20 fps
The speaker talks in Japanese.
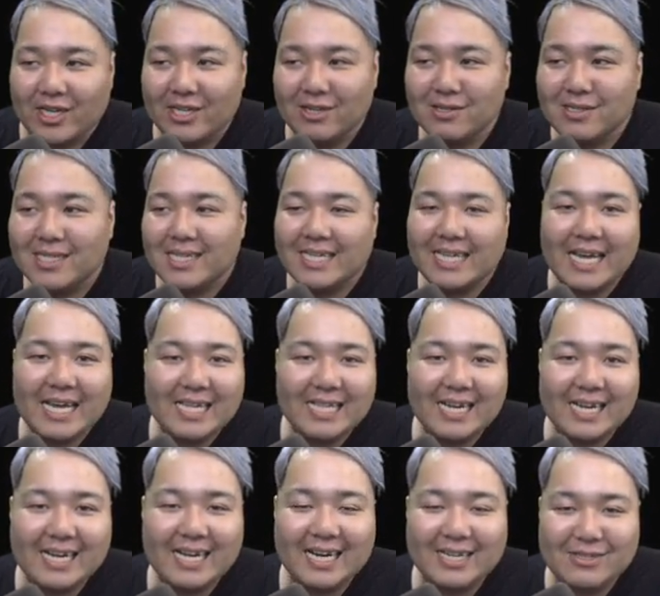いろんなな、
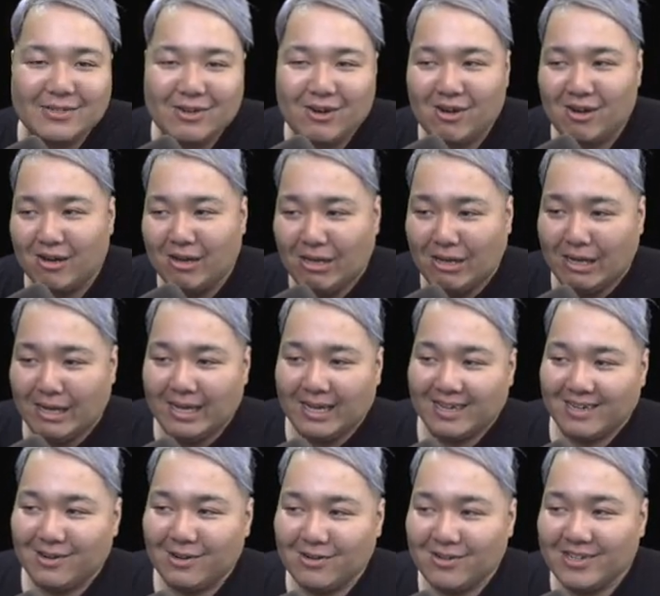なんかあの、
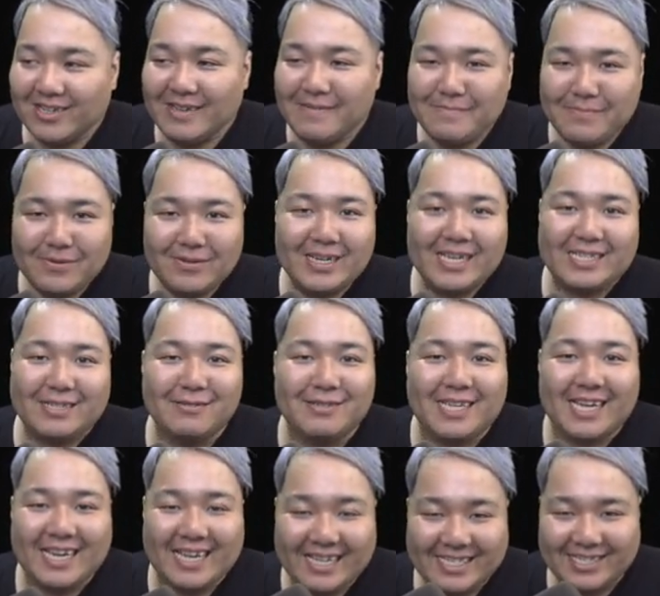ログインボーナスみ
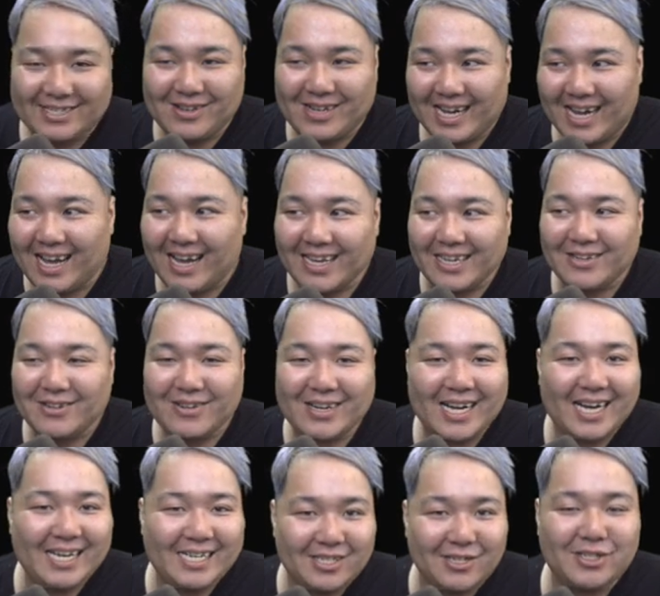たいなやつとか、いろいろ
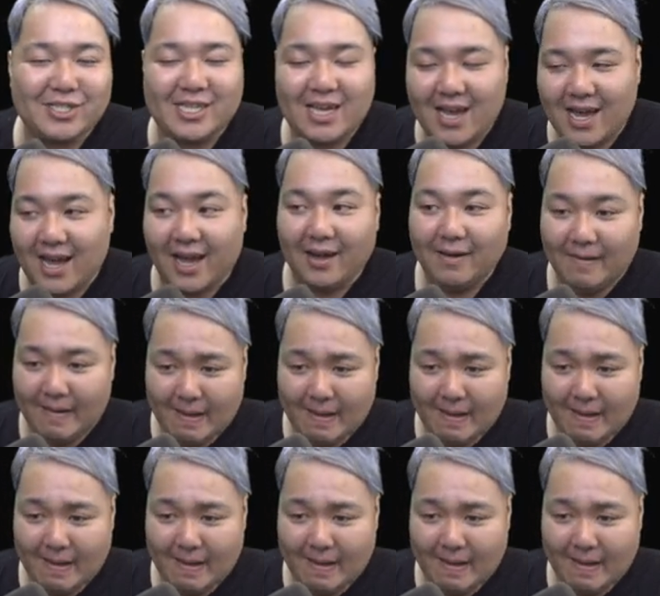解除して、